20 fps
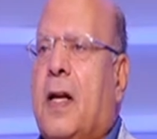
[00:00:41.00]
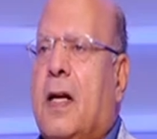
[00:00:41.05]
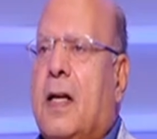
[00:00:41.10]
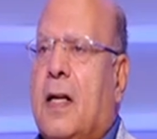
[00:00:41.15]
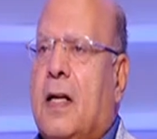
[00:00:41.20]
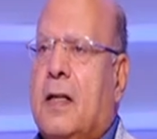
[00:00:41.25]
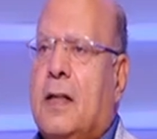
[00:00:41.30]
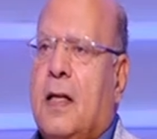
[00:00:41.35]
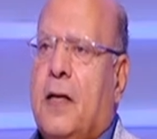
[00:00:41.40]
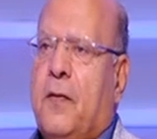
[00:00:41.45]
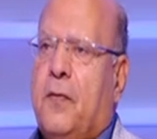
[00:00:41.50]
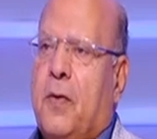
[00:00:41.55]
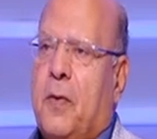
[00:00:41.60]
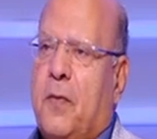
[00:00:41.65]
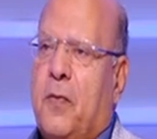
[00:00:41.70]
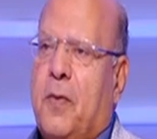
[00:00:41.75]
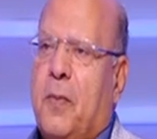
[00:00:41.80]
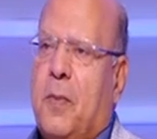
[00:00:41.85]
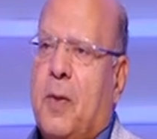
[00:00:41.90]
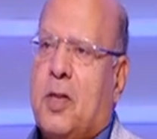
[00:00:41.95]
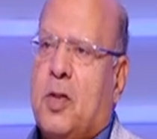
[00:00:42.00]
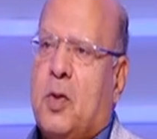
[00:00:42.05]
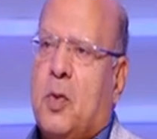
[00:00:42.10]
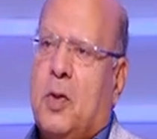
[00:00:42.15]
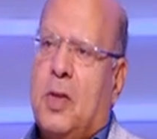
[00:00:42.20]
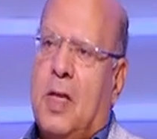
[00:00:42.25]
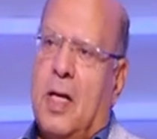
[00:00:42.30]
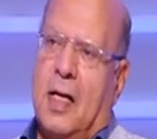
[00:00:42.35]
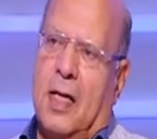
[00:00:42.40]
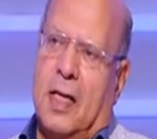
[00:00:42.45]
النهارده ايه في الماتش
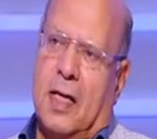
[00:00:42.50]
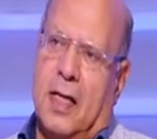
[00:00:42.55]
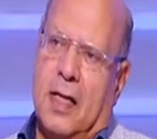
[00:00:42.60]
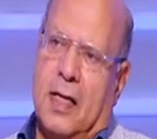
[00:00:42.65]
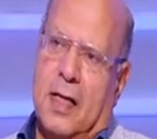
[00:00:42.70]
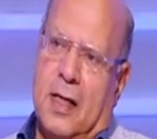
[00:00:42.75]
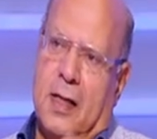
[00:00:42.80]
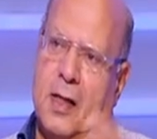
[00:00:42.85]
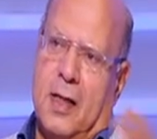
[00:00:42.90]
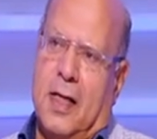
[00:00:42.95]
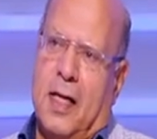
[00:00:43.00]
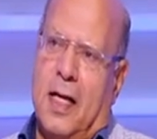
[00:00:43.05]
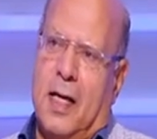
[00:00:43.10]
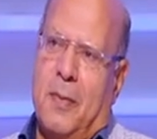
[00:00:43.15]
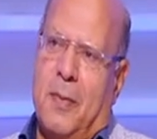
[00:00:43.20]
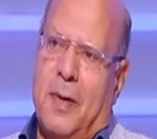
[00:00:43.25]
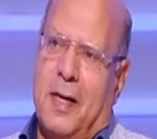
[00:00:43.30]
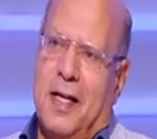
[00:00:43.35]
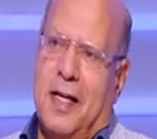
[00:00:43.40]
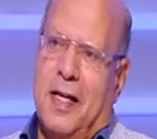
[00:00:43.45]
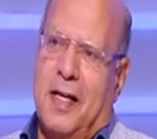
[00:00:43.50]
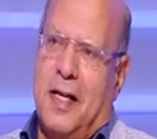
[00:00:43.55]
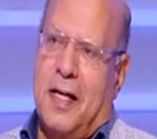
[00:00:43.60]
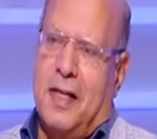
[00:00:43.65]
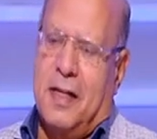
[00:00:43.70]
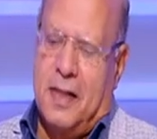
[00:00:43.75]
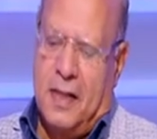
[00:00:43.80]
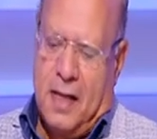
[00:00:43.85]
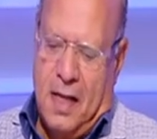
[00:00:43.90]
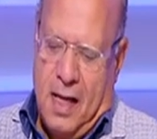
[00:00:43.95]
وده اللي خلينا نتكلم عن اللي جاي
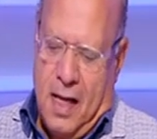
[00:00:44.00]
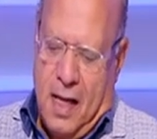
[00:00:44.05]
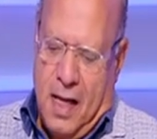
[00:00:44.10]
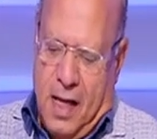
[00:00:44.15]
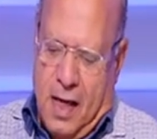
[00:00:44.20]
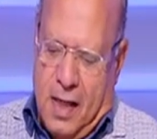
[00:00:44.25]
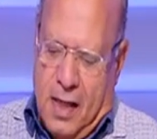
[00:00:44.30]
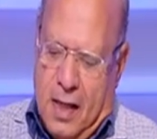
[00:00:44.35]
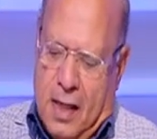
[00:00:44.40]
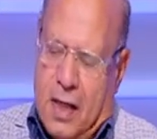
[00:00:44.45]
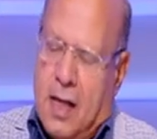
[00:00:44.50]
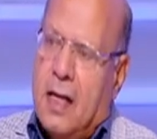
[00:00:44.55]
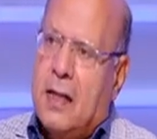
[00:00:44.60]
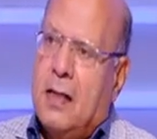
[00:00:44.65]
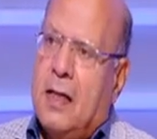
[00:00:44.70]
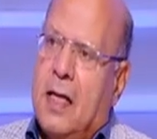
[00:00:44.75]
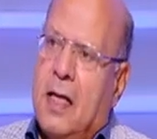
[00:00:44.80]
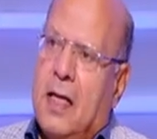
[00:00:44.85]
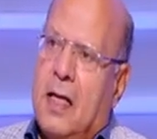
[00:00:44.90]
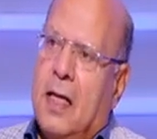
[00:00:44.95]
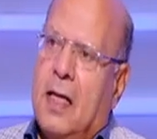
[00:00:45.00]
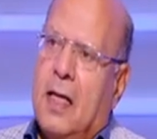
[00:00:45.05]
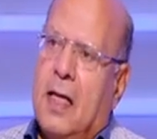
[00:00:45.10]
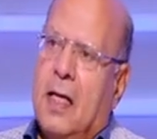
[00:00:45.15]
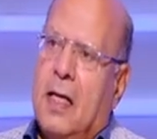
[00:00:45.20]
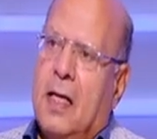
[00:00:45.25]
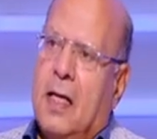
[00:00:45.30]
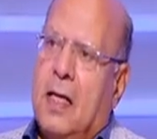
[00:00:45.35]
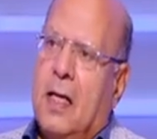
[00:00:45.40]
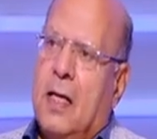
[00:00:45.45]
ان النهارده
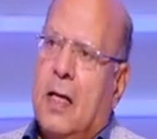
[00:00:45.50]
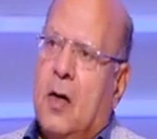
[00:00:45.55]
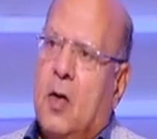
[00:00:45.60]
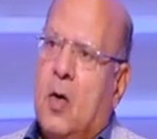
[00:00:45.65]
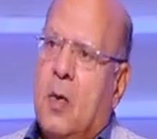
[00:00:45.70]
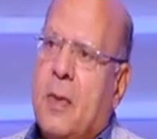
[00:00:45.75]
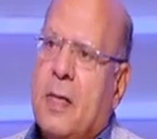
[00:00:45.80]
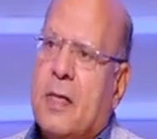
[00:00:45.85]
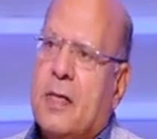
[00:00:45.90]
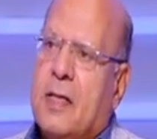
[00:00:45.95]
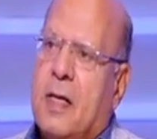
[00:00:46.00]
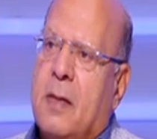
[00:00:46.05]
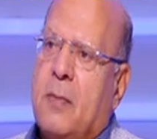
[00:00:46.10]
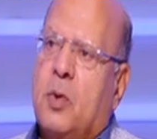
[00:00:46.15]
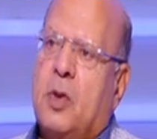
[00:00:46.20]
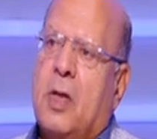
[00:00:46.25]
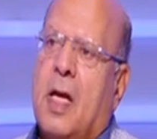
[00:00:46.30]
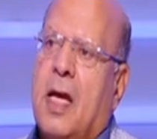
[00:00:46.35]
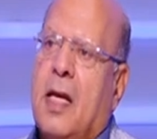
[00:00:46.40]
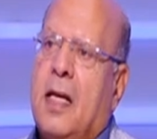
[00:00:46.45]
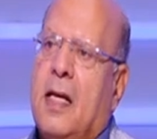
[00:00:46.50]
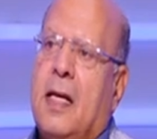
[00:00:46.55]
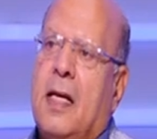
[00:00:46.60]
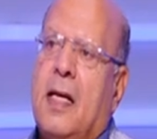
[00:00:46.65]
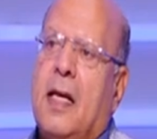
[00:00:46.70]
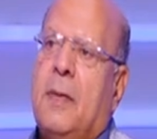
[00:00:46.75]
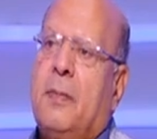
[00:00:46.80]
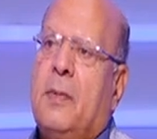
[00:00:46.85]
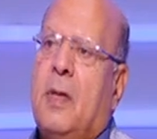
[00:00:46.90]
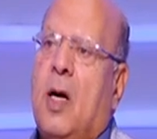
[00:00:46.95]
آه، آه، جوميز كان متخيل ان
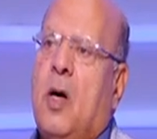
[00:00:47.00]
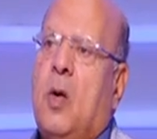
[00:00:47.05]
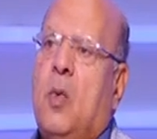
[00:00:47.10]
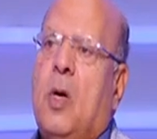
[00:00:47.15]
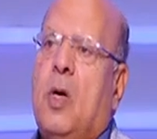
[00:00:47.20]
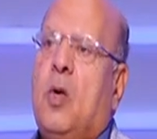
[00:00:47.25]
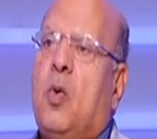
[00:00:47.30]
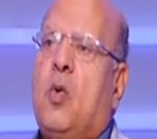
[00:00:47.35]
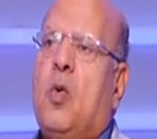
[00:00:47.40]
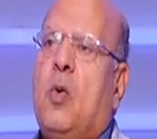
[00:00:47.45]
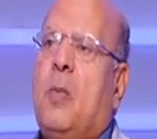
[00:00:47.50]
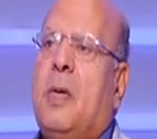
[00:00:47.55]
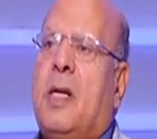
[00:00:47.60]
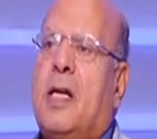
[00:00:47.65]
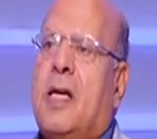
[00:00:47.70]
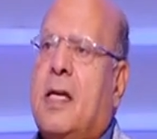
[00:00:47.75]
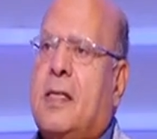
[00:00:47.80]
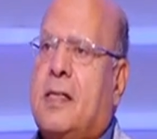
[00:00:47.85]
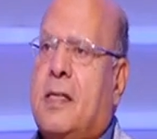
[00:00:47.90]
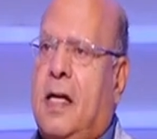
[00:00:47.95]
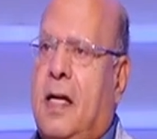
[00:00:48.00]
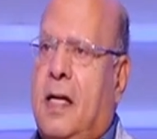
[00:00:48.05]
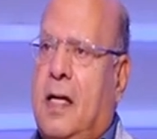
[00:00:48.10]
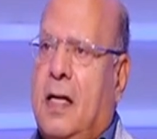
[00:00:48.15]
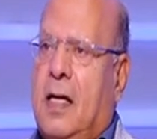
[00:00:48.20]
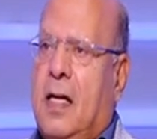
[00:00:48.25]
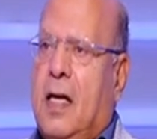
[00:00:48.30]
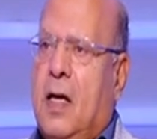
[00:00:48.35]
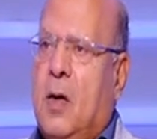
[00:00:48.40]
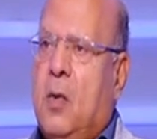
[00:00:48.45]
هيبدا هو الهجوم الكاسح
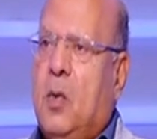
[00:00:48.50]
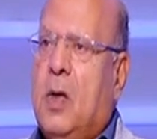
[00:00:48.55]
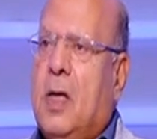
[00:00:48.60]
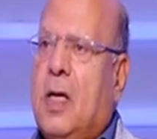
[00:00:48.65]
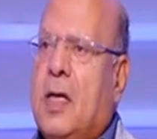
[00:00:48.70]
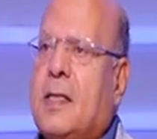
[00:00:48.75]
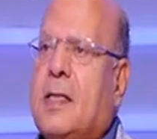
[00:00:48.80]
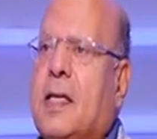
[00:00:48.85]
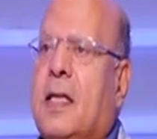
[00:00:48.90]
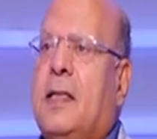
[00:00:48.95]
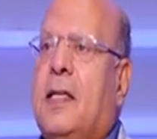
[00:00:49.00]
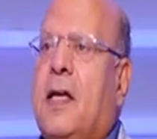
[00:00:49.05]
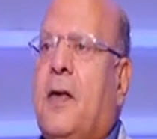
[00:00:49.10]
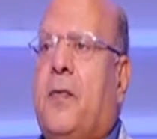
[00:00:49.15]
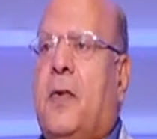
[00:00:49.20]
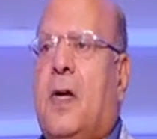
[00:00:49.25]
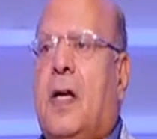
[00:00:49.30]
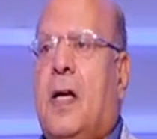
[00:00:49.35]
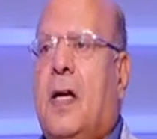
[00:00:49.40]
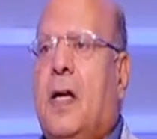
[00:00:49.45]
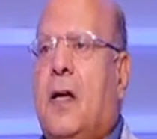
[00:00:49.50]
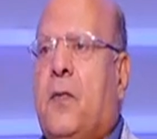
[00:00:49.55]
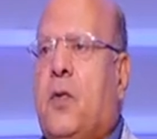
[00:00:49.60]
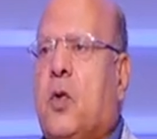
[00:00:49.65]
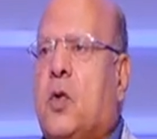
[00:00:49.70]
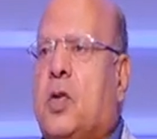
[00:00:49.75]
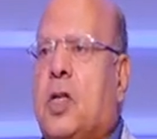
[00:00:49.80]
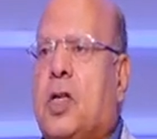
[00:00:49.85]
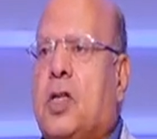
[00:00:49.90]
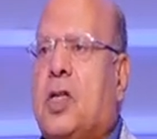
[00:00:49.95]
والناس هتدافع
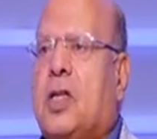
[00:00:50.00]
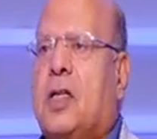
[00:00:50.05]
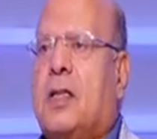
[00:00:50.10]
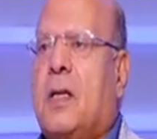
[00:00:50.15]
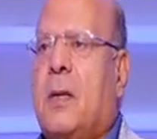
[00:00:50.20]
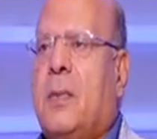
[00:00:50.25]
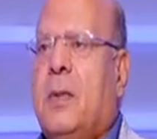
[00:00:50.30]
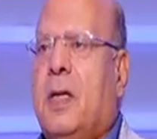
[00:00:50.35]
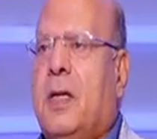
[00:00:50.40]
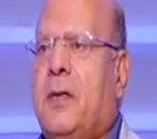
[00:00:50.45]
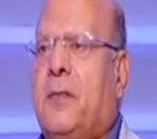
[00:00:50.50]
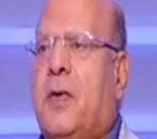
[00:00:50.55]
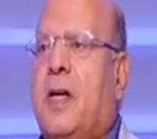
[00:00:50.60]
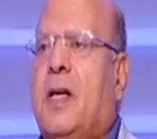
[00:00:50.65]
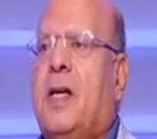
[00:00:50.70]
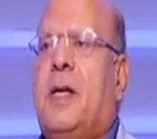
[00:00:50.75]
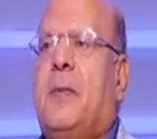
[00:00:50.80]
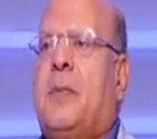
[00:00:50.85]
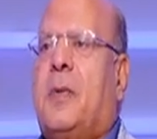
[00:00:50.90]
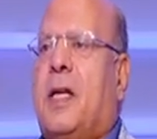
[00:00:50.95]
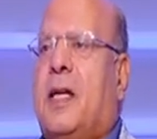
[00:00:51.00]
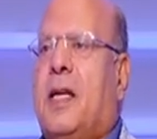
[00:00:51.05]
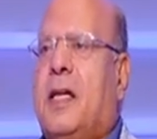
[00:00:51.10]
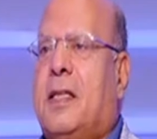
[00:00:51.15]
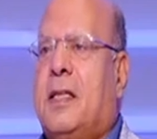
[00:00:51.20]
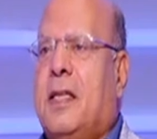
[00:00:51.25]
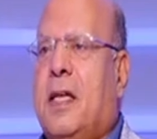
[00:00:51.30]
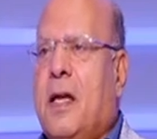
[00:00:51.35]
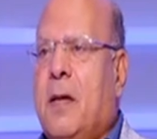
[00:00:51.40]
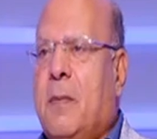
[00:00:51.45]
فيوتشر شيء طبيعي فرق الامكانيات
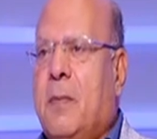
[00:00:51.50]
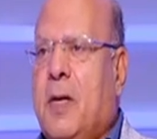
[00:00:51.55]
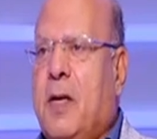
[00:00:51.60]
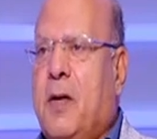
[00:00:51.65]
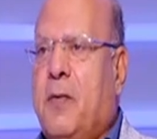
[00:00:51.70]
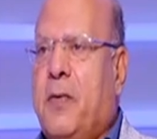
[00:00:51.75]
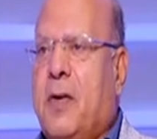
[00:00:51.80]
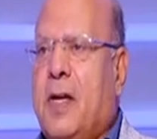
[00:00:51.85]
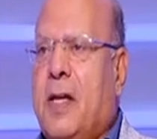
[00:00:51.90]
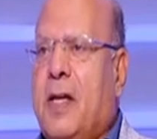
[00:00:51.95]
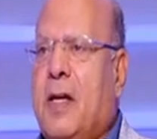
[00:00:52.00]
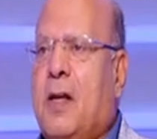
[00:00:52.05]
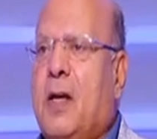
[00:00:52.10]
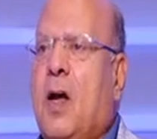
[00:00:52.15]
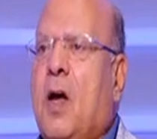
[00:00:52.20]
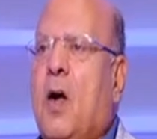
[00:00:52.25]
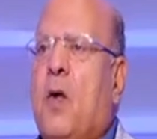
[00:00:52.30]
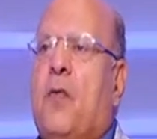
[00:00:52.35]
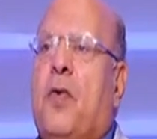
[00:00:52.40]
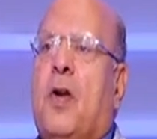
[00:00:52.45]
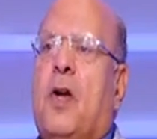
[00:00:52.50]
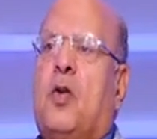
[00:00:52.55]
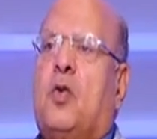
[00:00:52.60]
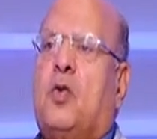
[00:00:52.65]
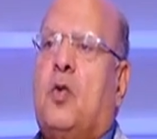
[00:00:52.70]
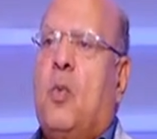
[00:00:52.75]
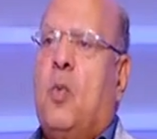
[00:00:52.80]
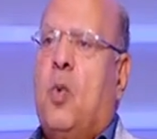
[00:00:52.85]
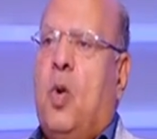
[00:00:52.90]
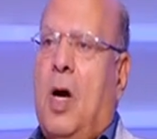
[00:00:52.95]
بين الفريقين وفرق
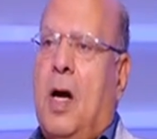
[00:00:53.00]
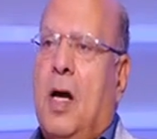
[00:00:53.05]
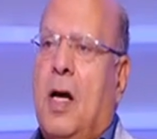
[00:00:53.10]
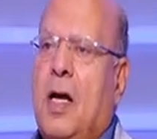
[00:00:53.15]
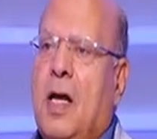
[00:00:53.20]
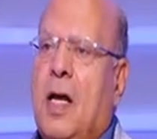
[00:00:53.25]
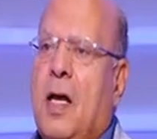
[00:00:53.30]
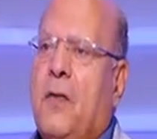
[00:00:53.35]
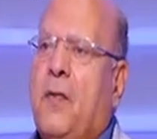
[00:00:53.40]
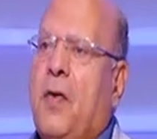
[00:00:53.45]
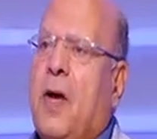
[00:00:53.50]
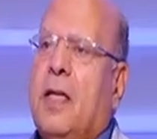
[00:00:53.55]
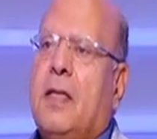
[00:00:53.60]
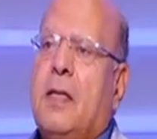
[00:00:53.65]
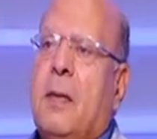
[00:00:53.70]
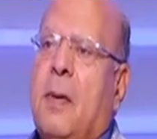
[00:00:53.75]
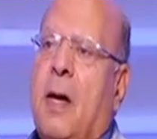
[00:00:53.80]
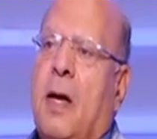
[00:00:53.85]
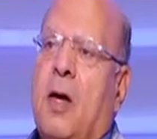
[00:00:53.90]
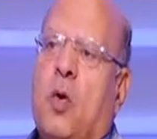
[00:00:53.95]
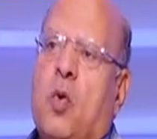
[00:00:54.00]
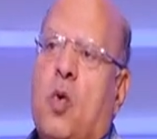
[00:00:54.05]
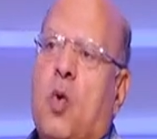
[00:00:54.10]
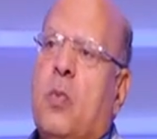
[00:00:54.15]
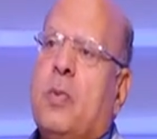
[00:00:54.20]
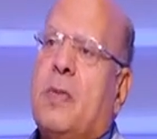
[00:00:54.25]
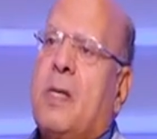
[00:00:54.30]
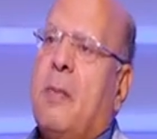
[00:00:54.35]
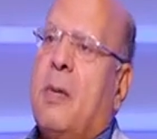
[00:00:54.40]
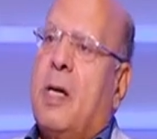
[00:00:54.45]
الطموح فهتبقى
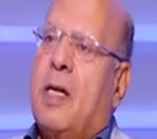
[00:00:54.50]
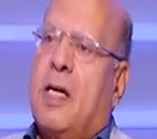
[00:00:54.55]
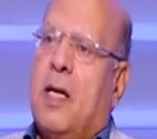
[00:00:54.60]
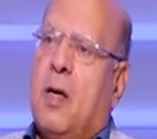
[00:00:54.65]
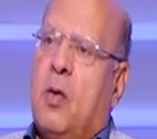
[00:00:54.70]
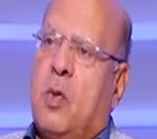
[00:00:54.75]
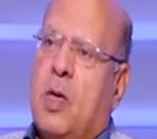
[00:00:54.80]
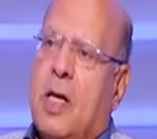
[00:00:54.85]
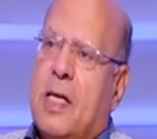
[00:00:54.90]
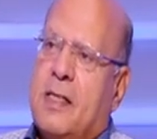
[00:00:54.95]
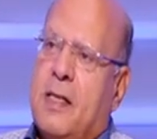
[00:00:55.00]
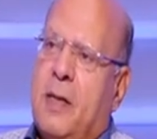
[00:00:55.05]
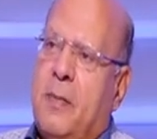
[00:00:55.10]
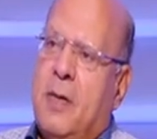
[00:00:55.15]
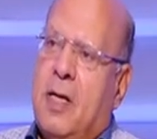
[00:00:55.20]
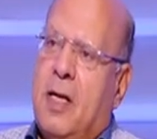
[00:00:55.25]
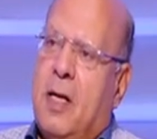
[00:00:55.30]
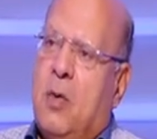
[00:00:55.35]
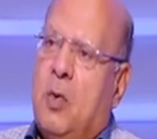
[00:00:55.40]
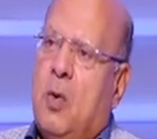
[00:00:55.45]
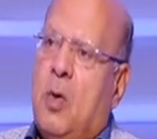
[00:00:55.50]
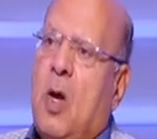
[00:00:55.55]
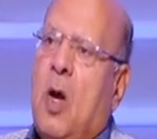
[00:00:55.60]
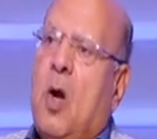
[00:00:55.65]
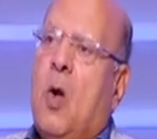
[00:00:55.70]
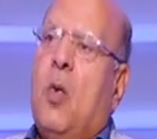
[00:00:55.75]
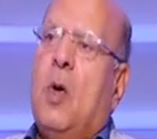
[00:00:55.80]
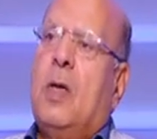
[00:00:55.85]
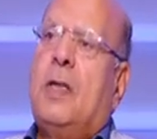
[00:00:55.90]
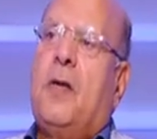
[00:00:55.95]
هجوم زملكاوي كاسح من الاول
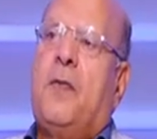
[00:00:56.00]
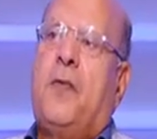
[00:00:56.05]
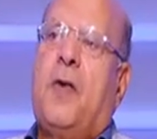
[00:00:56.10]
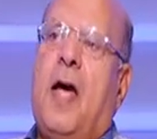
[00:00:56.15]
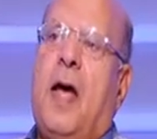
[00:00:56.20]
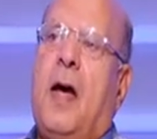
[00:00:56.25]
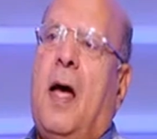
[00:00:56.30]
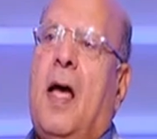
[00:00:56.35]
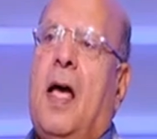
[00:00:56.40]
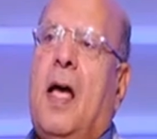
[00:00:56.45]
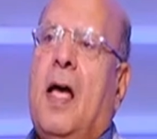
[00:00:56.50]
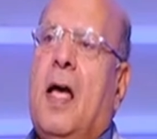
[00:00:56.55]
ودفاع